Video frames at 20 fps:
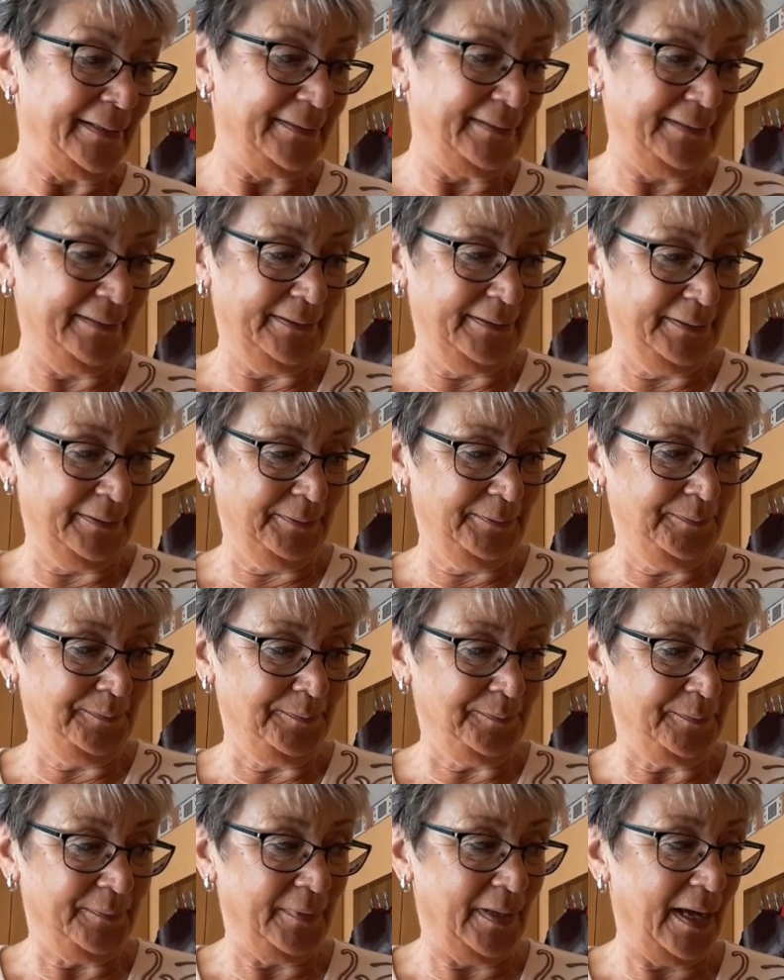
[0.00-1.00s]

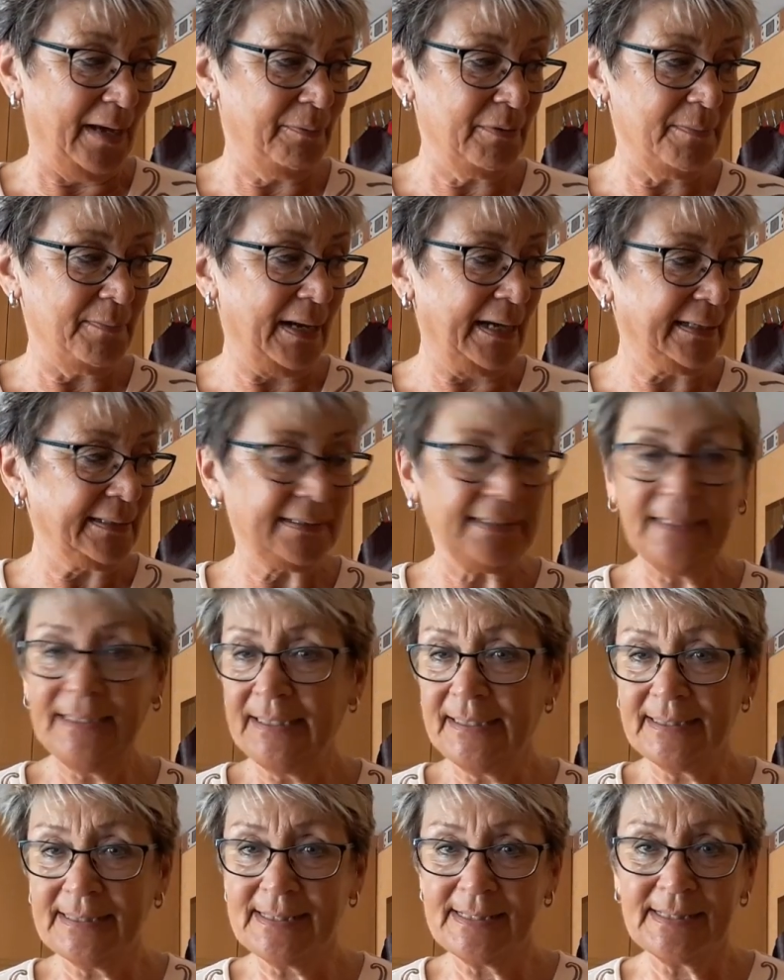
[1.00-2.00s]
Ähm, aber macht
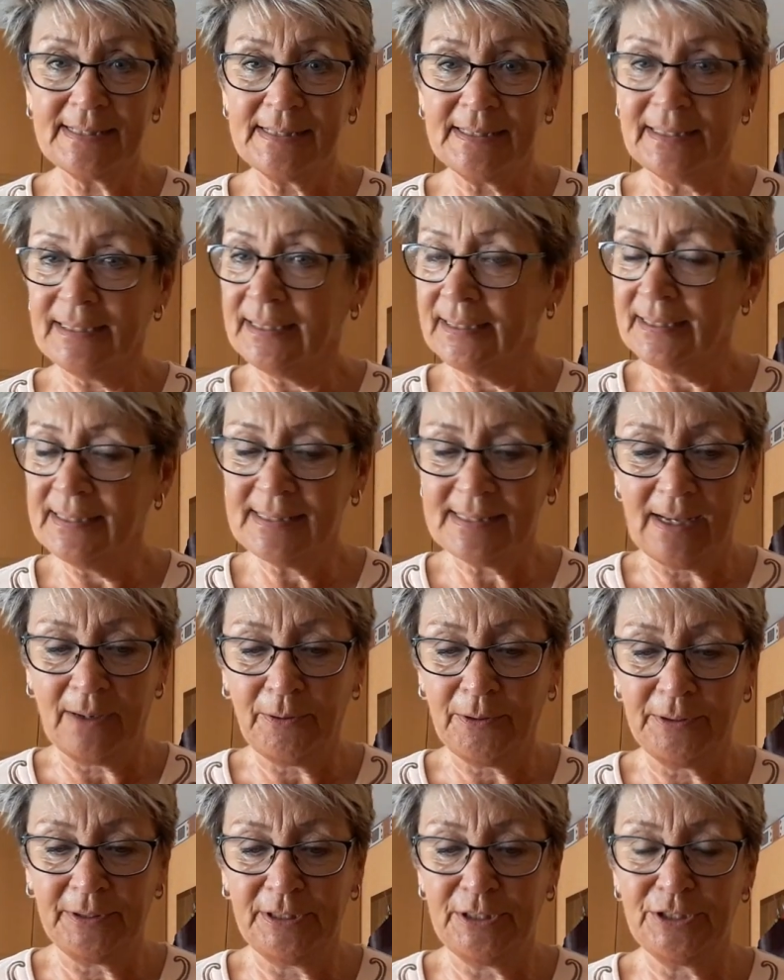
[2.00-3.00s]
nichts, ist
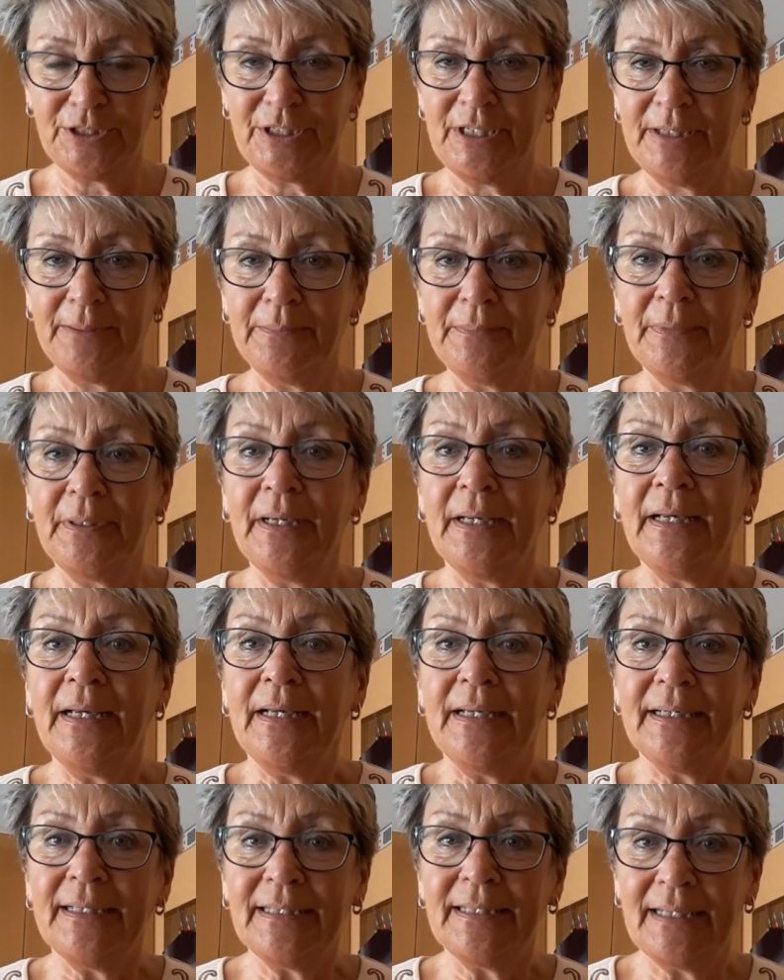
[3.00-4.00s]
auch nicht schlimm.
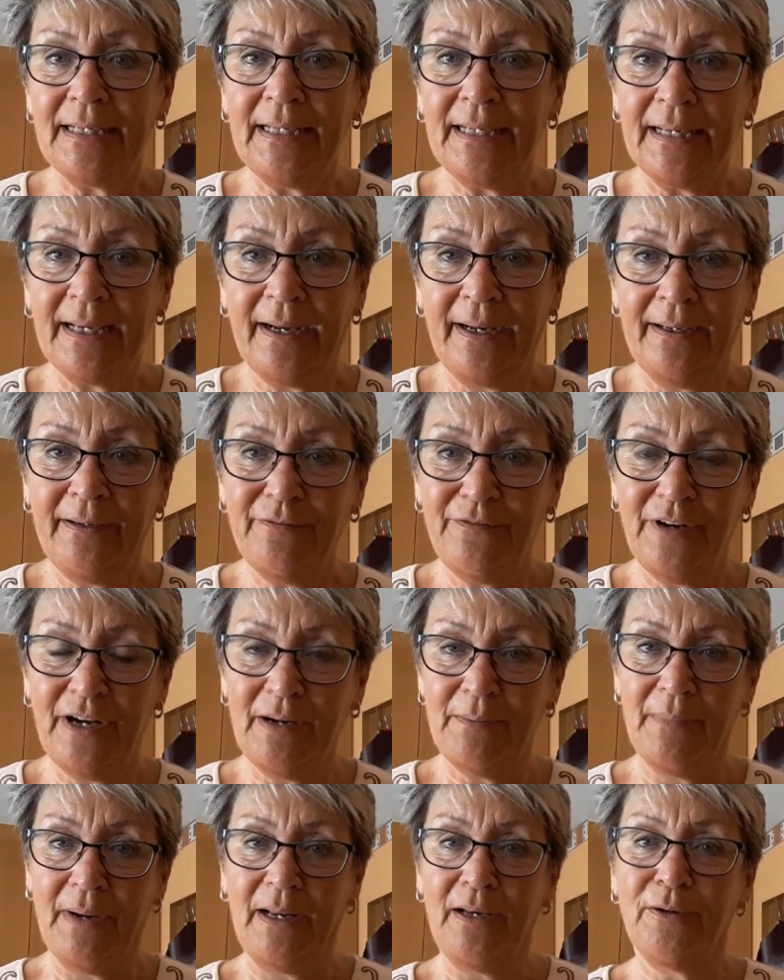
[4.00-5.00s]
Ich lege einfach
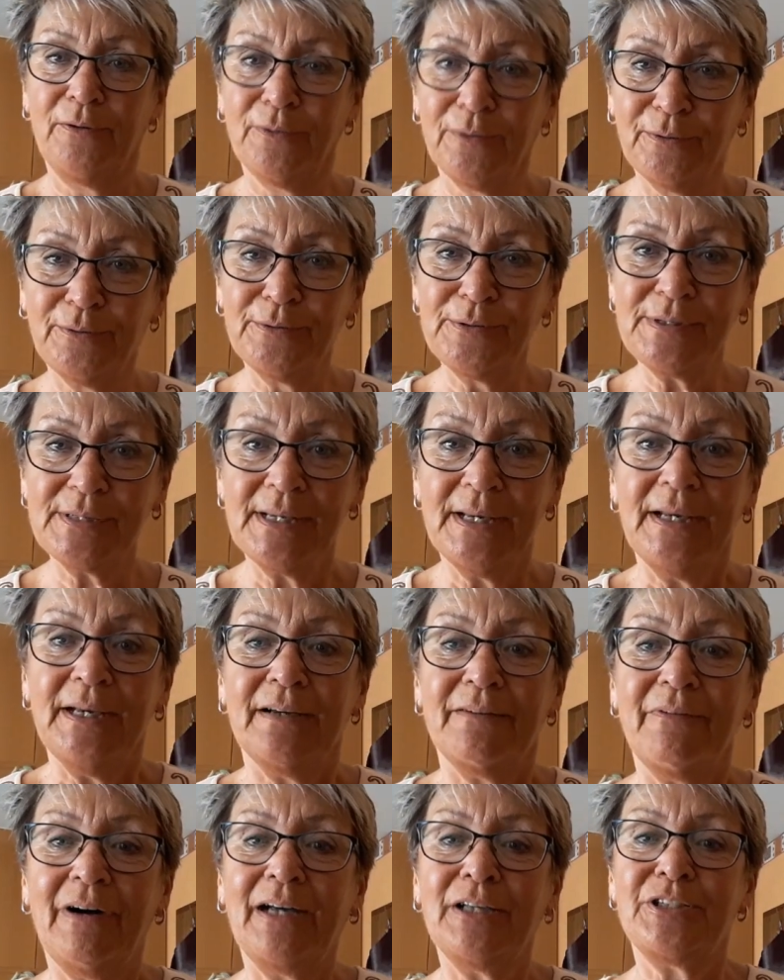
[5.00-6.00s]
mal los.
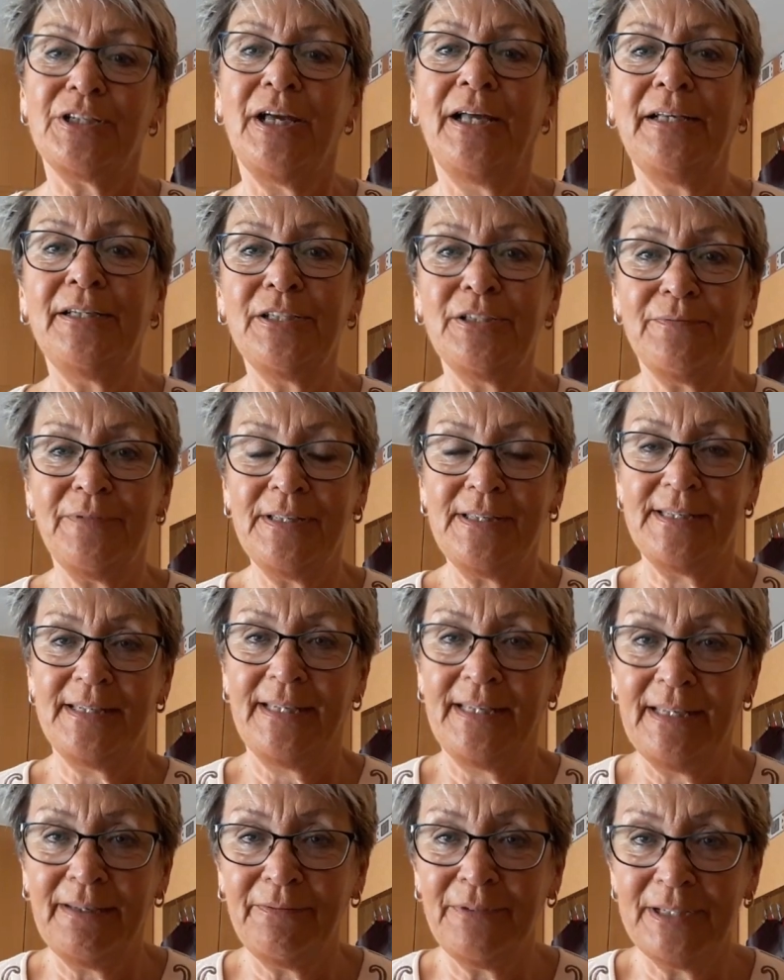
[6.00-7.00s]
Wahrscheinlich wird es
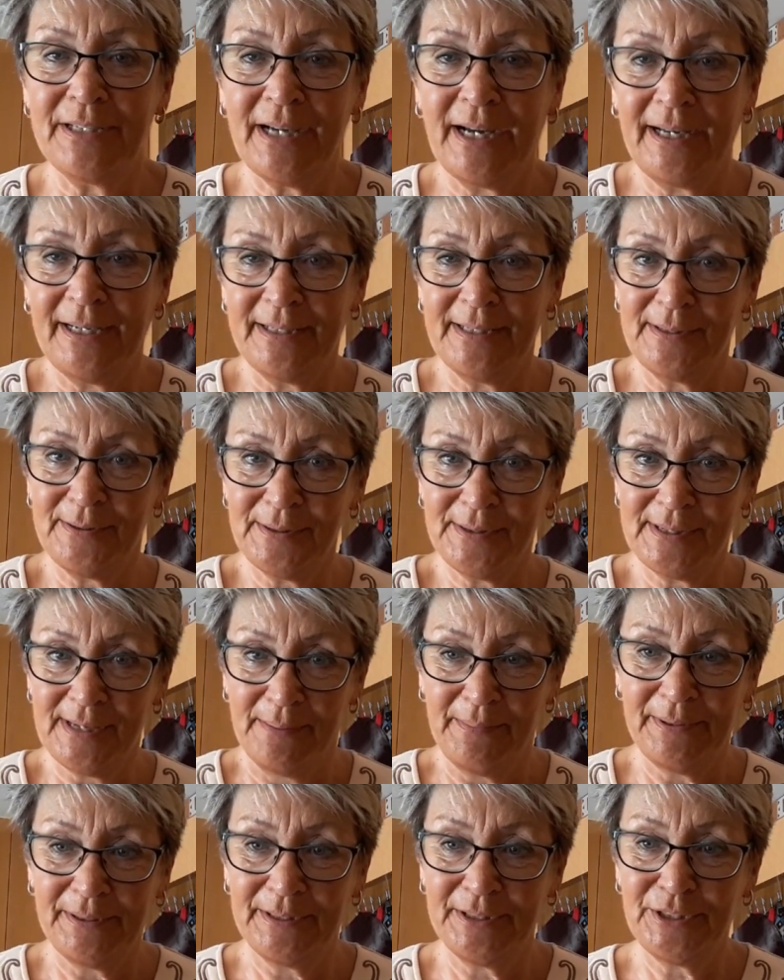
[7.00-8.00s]
eh wieder eine
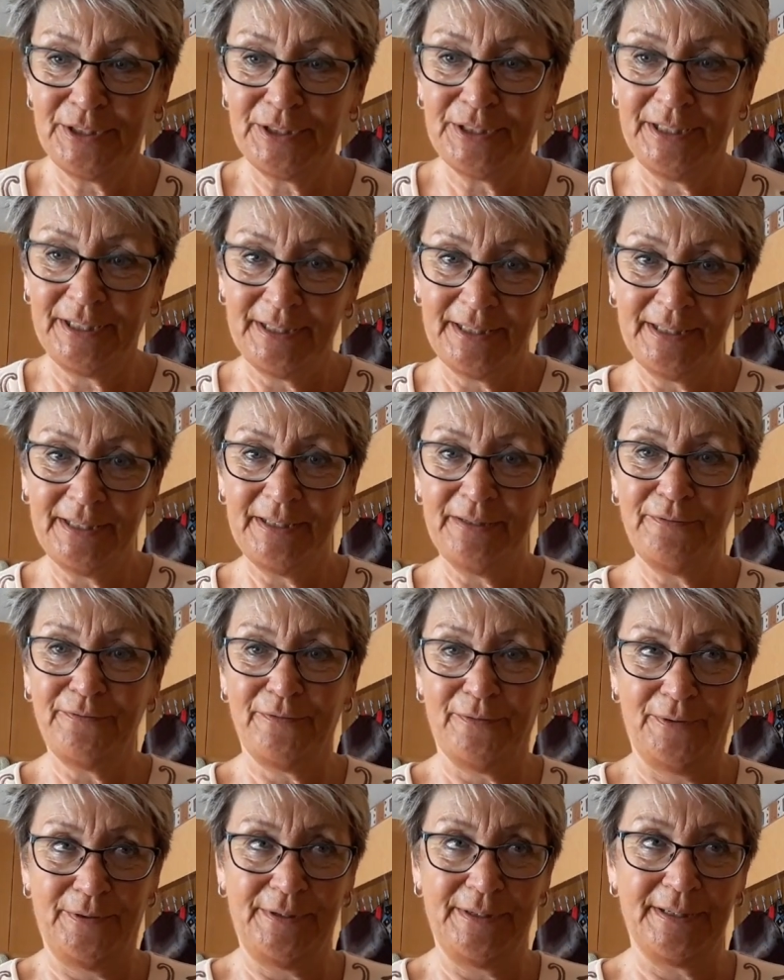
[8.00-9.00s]
zusammengeschnittene
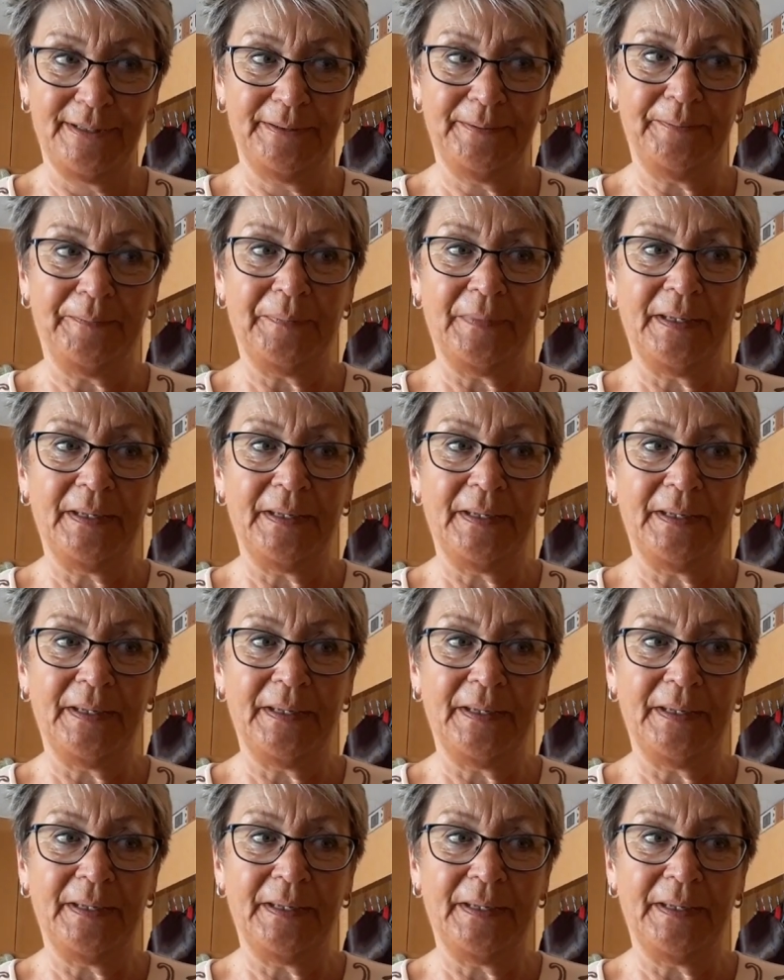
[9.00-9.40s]
Folge.